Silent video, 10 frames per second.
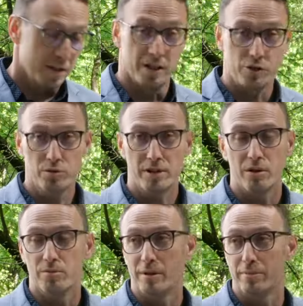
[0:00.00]

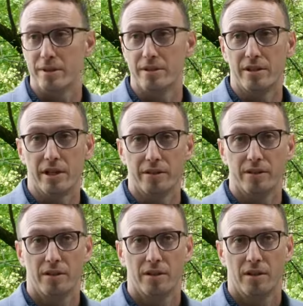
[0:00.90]
Zarzucał pan
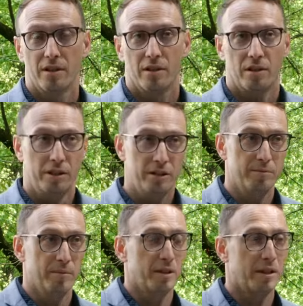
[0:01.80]
prezydent
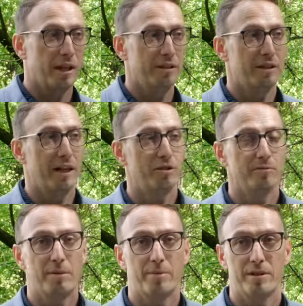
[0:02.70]
innym
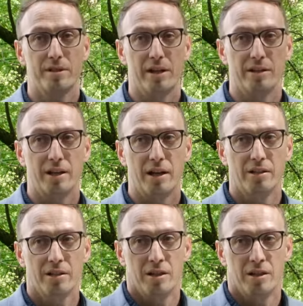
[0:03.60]
kandydatom na prezydenta,